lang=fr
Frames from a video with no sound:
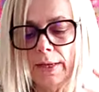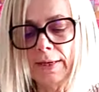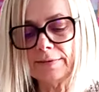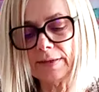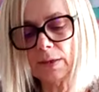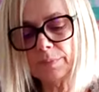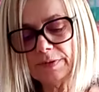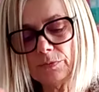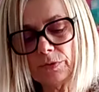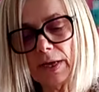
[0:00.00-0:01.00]
Et c'est comme
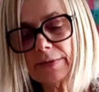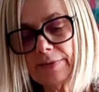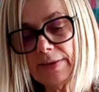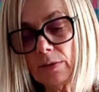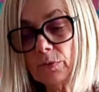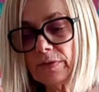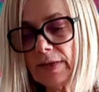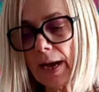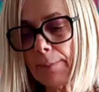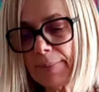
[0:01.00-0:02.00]
si vous arriviez aussi
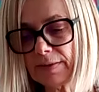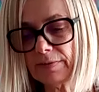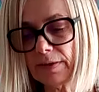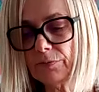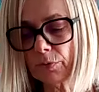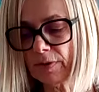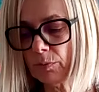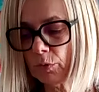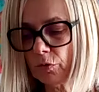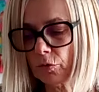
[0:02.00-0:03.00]
à apaiser vos
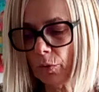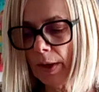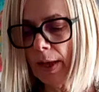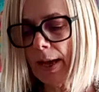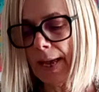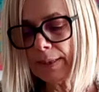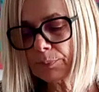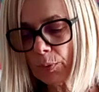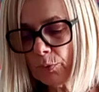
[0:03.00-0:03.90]
émotions, à être plus